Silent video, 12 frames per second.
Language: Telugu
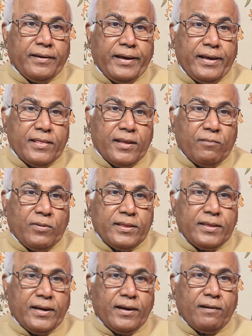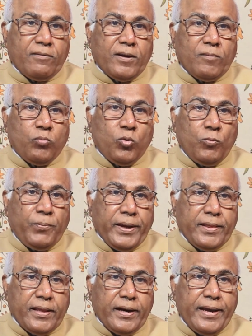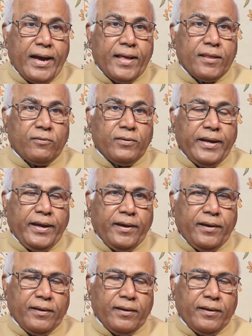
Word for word: కేంద్ర మంత్రిగా ఉన్న భూపేంద్ర యాదవ్ని